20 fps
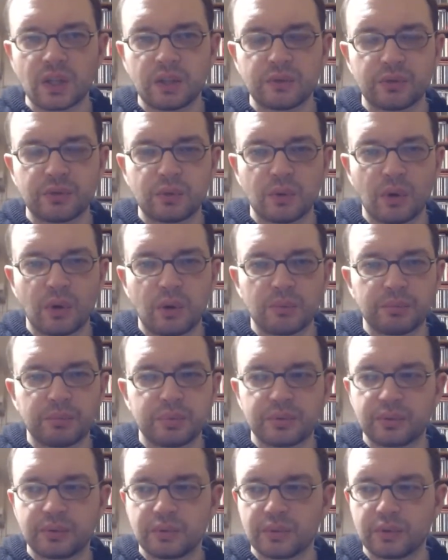w głąb
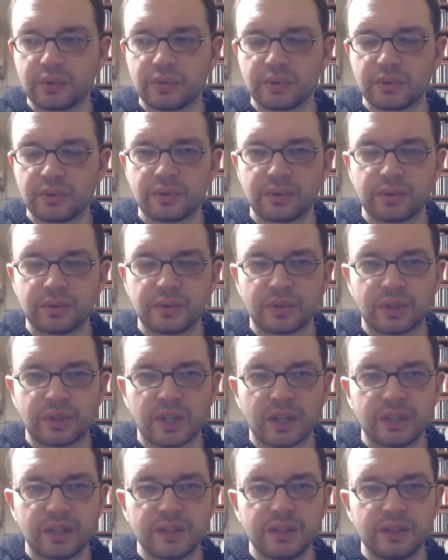e, do
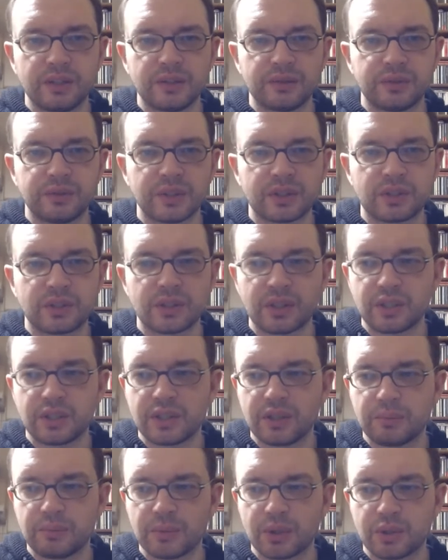kraininy wiecznej
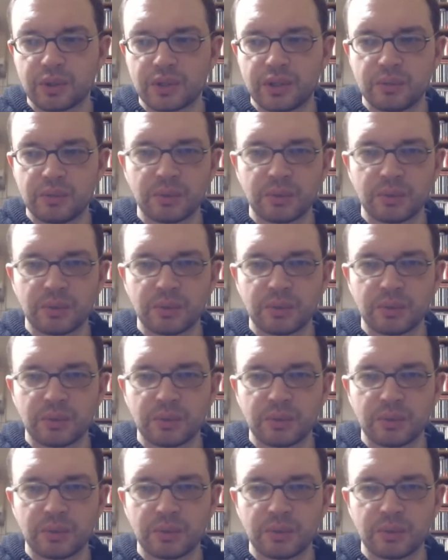ciemności,